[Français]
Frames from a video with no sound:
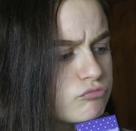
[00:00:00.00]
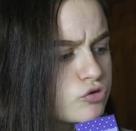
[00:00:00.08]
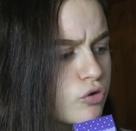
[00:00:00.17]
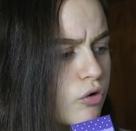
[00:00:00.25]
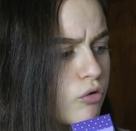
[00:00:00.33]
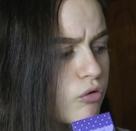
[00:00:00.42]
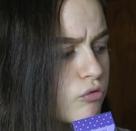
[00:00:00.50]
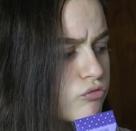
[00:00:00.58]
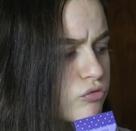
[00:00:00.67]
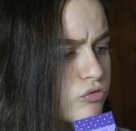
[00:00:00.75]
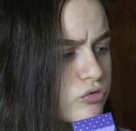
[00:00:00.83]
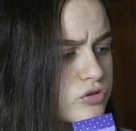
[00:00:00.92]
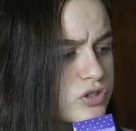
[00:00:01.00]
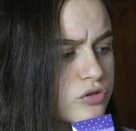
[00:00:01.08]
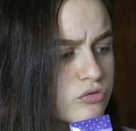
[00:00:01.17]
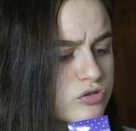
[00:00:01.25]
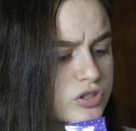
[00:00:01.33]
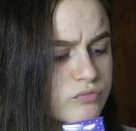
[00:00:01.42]
Genre 70 euh,
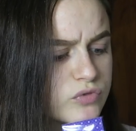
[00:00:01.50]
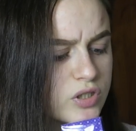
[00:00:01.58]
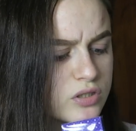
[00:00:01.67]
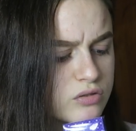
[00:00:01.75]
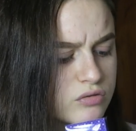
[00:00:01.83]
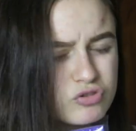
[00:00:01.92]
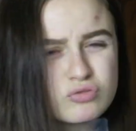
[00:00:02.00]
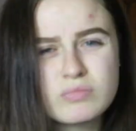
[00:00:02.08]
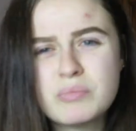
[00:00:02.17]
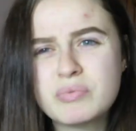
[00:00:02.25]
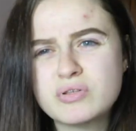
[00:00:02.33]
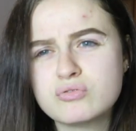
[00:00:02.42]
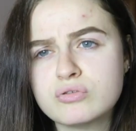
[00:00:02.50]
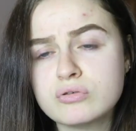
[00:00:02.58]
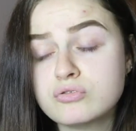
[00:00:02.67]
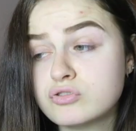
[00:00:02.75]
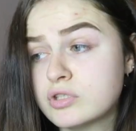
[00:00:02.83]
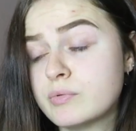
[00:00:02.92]
centimes peut-être. Je suis même pas sûre.
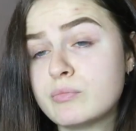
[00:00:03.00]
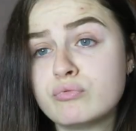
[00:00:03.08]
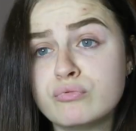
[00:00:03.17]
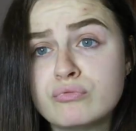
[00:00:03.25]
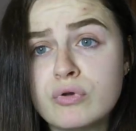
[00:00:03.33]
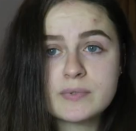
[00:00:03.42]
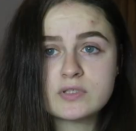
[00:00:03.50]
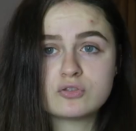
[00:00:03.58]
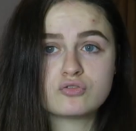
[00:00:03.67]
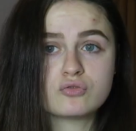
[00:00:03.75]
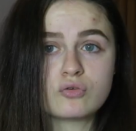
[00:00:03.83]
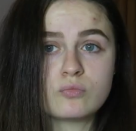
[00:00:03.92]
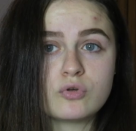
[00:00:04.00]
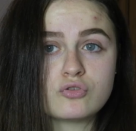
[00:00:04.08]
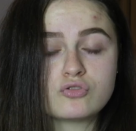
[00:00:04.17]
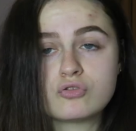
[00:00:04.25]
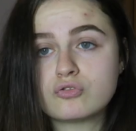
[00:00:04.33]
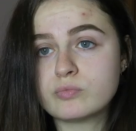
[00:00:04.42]
Je sais même plus. Je sais pas si je suis trop
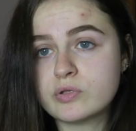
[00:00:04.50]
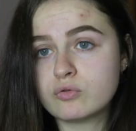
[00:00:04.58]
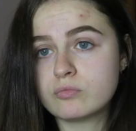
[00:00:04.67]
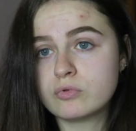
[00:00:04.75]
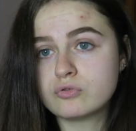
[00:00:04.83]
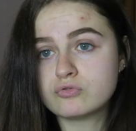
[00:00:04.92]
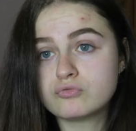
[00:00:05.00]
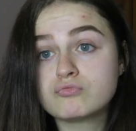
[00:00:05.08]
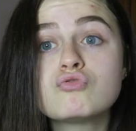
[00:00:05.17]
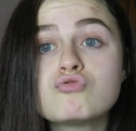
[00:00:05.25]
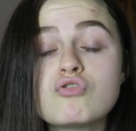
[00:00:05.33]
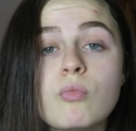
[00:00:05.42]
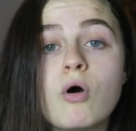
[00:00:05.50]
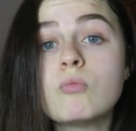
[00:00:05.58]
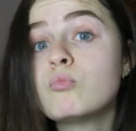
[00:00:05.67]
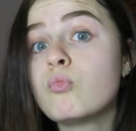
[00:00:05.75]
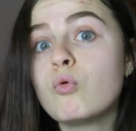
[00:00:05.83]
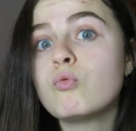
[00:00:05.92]
blanche. Non, je suis pas trop blanche. Je ne sais pas.
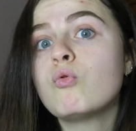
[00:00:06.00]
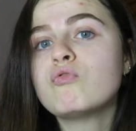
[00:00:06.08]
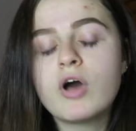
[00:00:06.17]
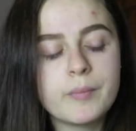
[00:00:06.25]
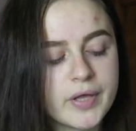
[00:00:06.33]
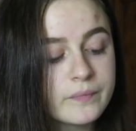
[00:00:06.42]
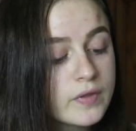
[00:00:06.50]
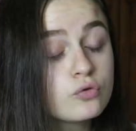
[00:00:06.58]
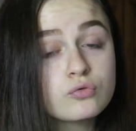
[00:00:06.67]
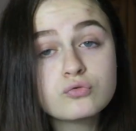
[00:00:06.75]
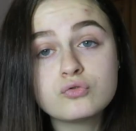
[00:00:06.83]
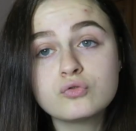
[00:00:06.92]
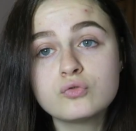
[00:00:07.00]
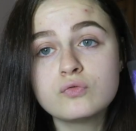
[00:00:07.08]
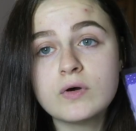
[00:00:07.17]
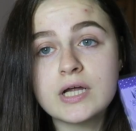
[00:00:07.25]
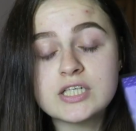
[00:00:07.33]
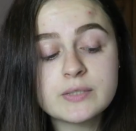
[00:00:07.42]
Bon, on verra bien. Donc du coup,
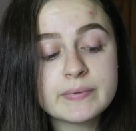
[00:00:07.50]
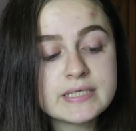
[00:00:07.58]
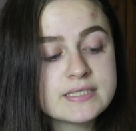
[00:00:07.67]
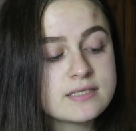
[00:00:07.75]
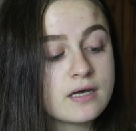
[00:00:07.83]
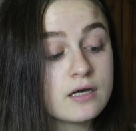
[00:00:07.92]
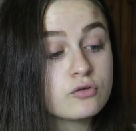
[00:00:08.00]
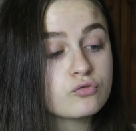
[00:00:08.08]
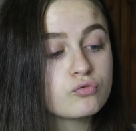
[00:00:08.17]
voilà, j'ai pris ça.